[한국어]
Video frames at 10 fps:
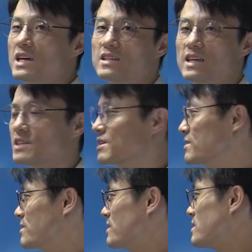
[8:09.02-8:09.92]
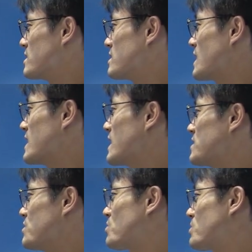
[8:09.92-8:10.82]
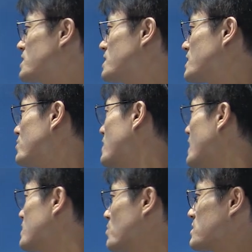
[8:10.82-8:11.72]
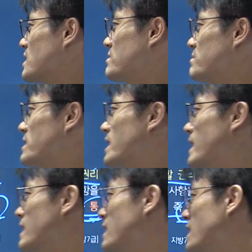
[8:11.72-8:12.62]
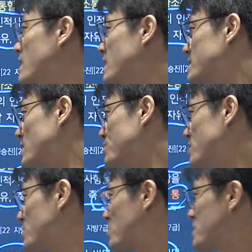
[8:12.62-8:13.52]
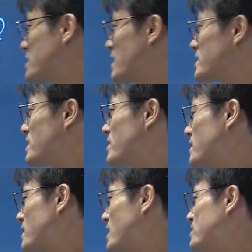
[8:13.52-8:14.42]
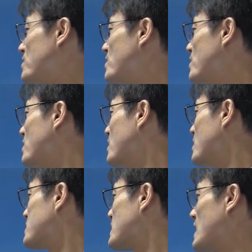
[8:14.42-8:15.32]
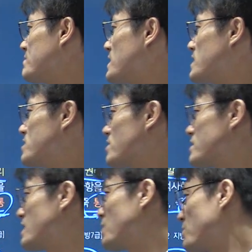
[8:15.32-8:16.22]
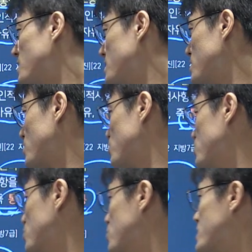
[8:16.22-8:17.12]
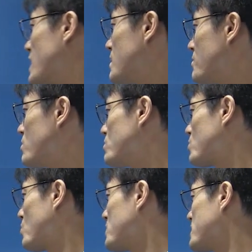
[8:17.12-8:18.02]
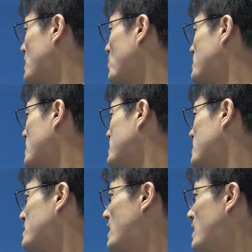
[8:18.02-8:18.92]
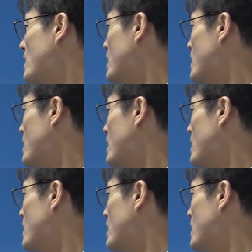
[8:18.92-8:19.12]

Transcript: 제한은 아니에요. 차이가 있죠. 통신의 자유랑 통신의 비밀과. 자, 휴대전화 통신계약 체결 단계에서 자, 가입자 인적사항이 공개되는 경우 자, 익명으로 통신하고자 하는 자들의